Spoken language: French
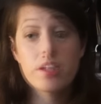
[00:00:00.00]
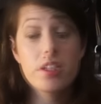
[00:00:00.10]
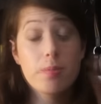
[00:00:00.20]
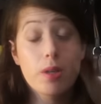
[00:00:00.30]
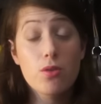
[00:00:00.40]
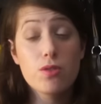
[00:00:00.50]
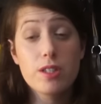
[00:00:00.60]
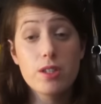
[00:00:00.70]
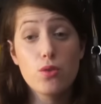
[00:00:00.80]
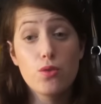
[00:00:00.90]
J'aimerais
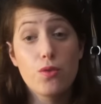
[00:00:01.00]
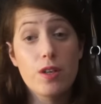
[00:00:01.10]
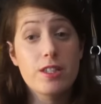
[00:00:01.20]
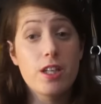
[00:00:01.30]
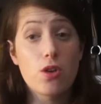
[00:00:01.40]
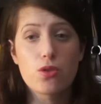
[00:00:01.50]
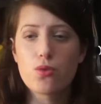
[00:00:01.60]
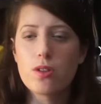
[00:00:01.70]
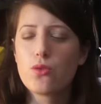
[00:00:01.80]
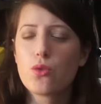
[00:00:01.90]
aussi une veste, alors
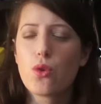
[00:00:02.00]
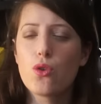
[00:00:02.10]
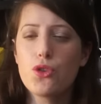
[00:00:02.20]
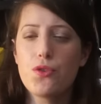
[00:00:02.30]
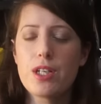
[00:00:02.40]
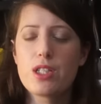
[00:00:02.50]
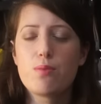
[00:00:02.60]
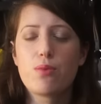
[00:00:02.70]
soit une grosse veste